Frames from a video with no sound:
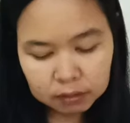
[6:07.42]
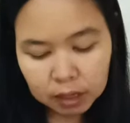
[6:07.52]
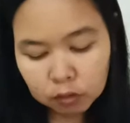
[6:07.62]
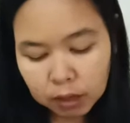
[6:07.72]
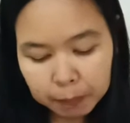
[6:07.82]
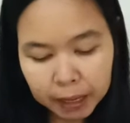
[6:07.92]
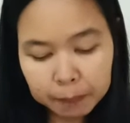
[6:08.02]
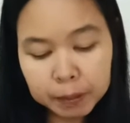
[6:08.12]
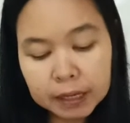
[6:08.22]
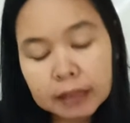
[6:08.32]
Lagu kapal
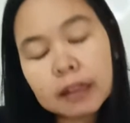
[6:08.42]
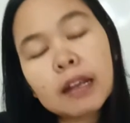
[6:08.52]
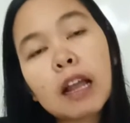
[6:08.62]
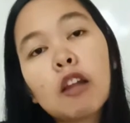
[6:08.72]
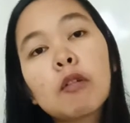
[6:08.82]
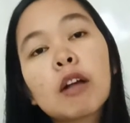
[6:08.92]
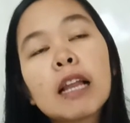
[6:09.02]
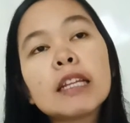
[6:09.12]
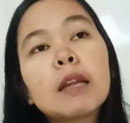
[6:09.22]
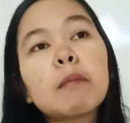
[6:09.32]
api nanti kalau
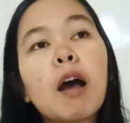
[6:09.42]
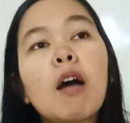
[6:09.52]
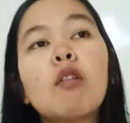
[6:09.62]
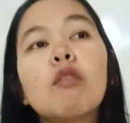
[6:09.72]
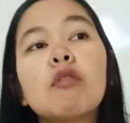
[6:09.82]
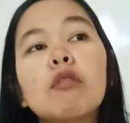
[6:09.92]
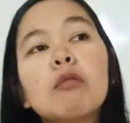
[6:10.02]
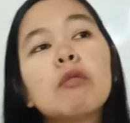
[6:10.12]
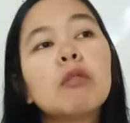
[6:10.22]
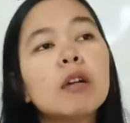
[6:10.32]
kalian mau
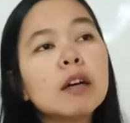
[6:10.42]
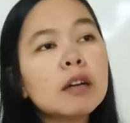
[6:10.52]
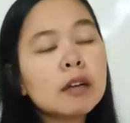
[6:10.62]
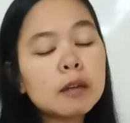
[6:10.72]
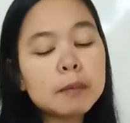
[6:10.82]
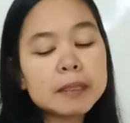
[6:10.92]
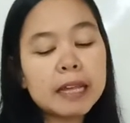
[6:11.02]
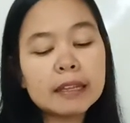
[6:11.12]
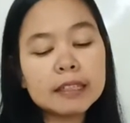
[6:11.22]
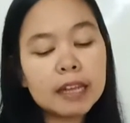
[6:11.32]
e,
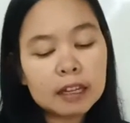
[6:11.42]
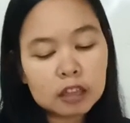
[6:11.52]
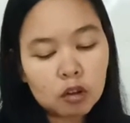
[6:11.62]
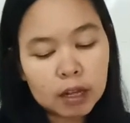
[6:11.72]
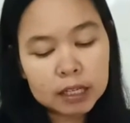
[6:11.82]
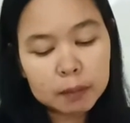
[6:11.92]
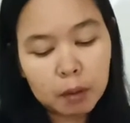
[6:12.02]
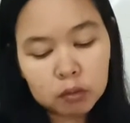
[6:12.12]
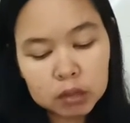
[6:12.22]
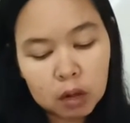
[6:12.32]
bernyanyi atau kalian
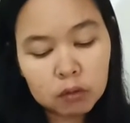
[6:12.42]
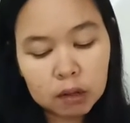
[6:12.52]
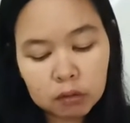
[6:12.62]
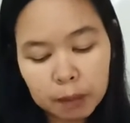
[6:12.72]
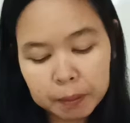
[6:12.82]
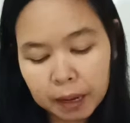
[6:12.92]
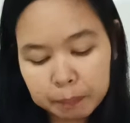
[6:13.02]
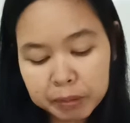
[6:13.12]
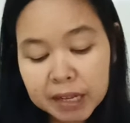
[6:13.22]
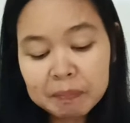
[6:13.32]
mau tahu lagu kapal
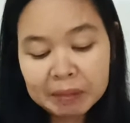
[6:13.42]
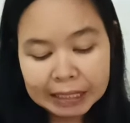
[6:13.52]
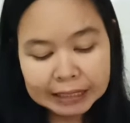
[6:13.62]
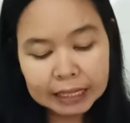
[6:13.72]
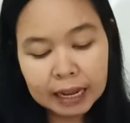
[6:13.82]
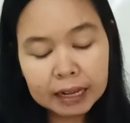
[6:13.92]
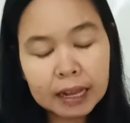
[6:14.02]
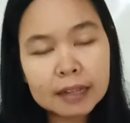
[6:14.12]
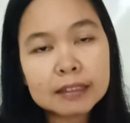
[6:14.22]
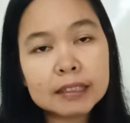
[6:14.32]
api
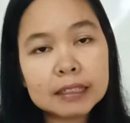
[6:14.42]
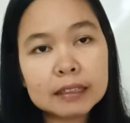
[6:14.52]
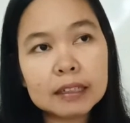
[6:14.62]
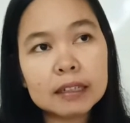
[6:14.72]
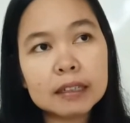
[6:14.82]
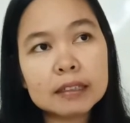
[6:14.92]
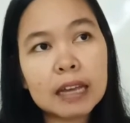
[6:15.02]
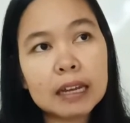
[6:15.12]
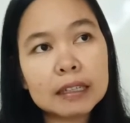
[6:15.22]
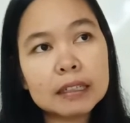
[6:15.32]
silakan e,
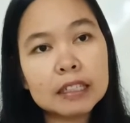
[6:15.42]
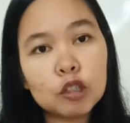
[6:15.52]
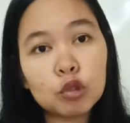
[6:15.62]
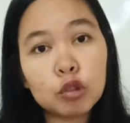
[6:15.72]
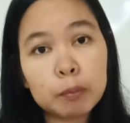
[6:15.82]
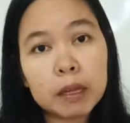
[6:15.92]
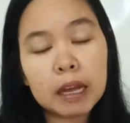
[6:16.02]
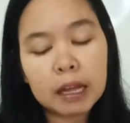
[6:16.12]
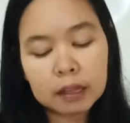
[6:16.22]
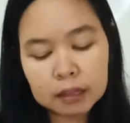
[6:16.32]
cari di YouTube
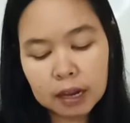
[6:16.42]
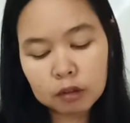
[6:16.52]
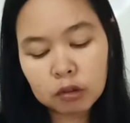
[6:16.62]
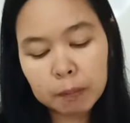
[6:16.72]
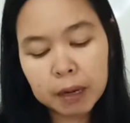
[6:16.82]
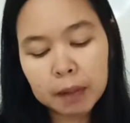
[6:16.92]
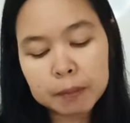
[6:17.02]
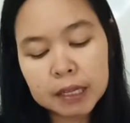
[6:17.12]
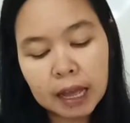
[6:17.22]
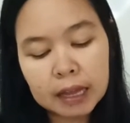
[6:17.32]
ya lagu kapal
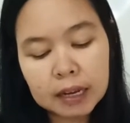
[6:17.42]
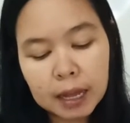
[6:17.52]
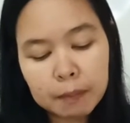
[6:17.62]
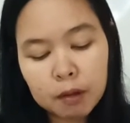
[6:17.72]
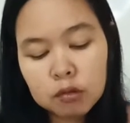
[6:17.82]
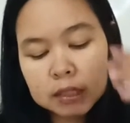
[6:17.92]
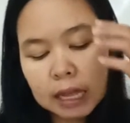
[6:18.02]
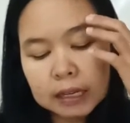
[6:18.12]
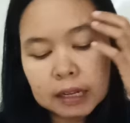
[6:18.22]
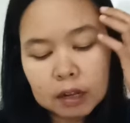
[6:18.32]
apinya ada
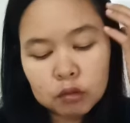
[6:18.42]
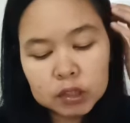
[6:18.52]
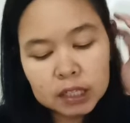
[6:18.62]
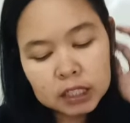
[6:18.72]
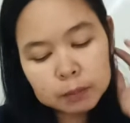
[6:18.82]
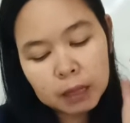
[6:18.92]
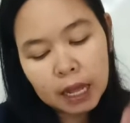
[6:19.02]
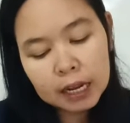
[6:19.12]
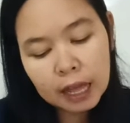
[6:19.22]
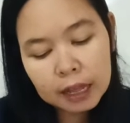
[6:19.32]
bagus sekali lagunya
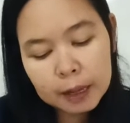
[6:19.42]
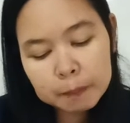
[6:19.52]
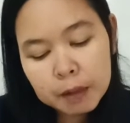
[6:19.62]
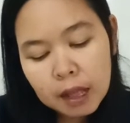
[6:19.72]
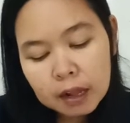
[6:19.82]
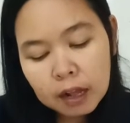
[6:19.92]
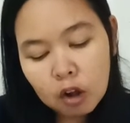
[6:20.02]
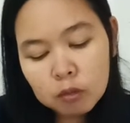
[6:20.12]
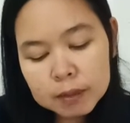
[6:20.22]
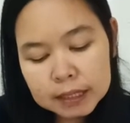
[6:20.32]
ciptaan AF
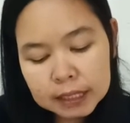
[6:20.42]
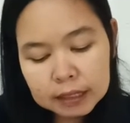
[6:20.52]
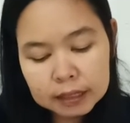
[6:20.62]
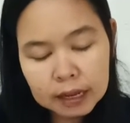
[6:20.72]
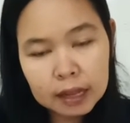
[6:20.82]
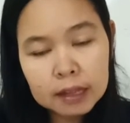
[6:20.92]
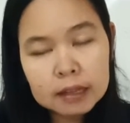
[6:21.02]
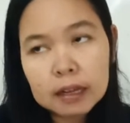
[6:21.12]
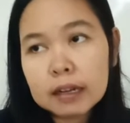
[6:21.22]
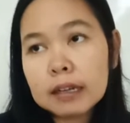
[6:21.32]
Kau Besin ya
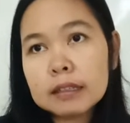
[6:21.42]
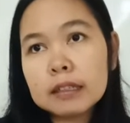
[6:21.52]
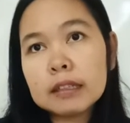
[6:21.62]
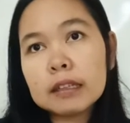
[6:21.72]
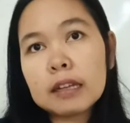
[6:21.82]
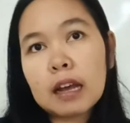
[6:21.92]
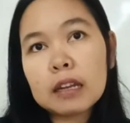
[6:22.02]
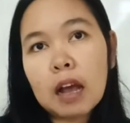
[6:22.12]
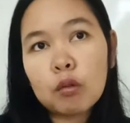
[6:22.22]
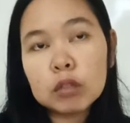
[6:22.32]
karena di sini
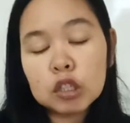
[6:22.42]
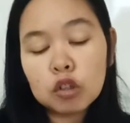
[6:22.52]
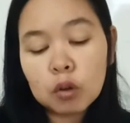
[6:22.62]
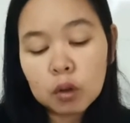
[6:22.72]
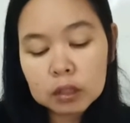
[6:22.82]
tidak ada audio